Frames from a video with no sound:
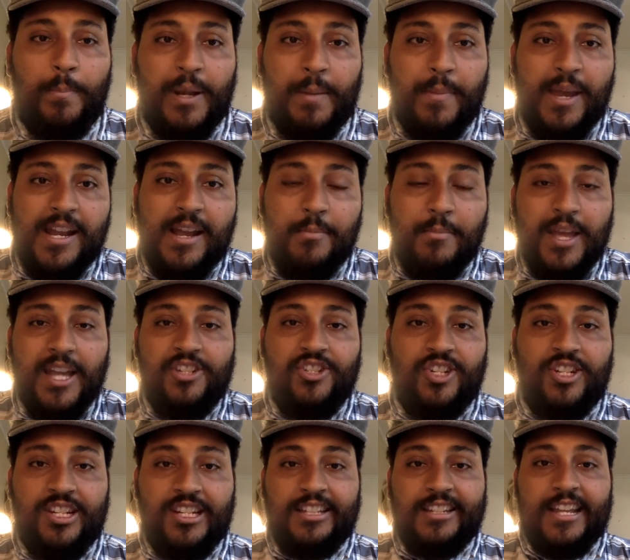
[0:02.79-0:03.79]

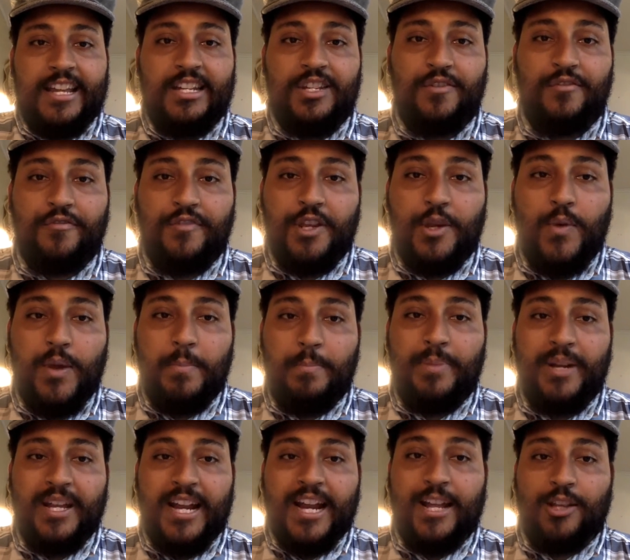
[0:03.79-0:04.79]
Primeiramente, identifique um
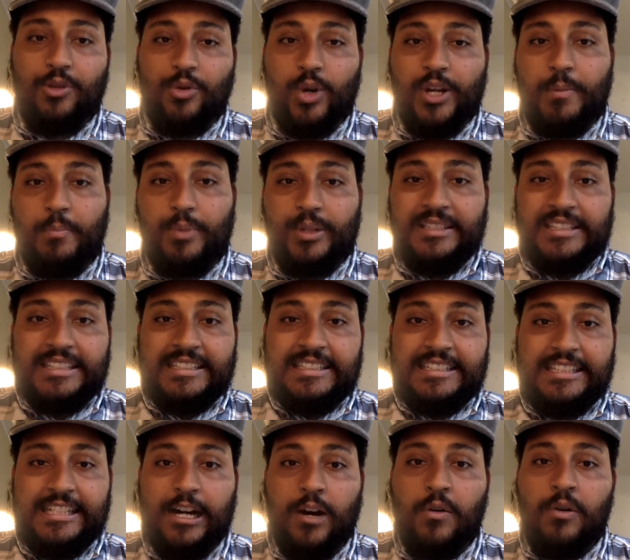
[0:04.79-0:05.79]
empregador em
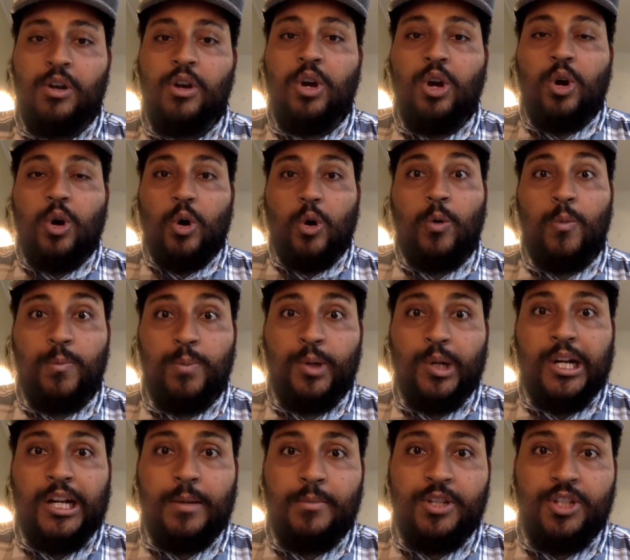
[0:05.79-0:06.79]
potencial ou um
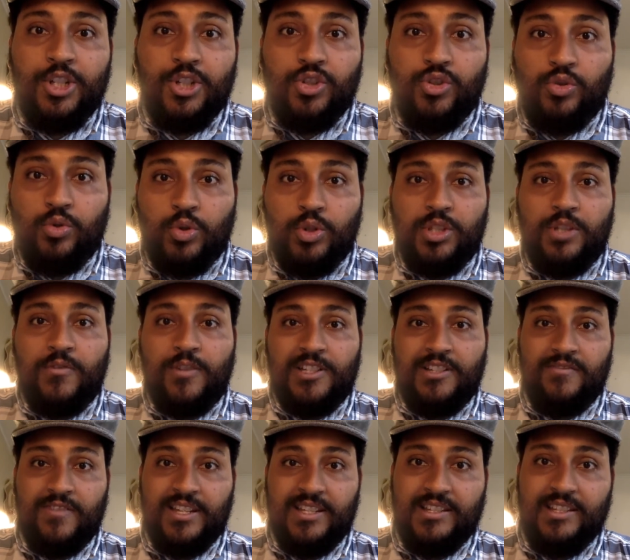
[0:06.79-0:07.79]
programa de estudos que
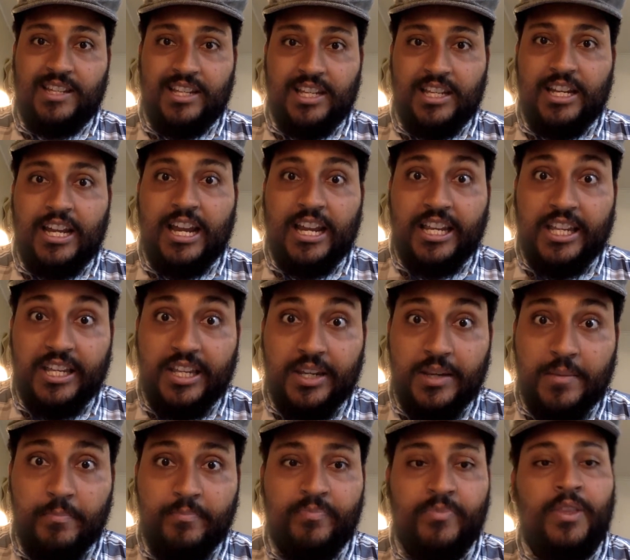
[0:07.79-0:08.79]
você vai seguir
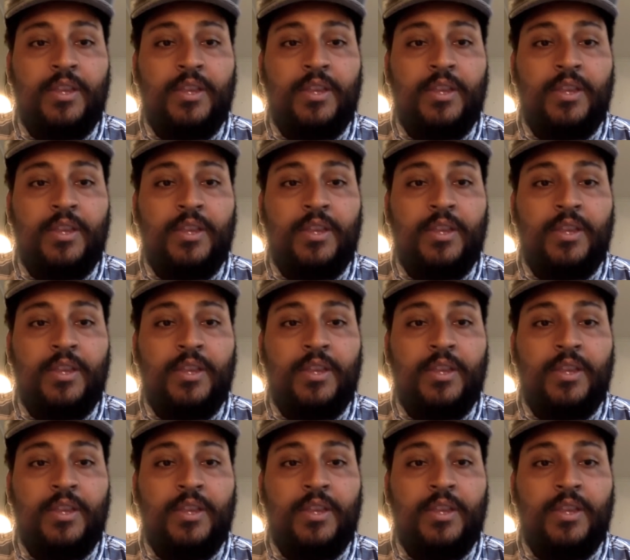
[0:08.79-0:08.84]
aqui.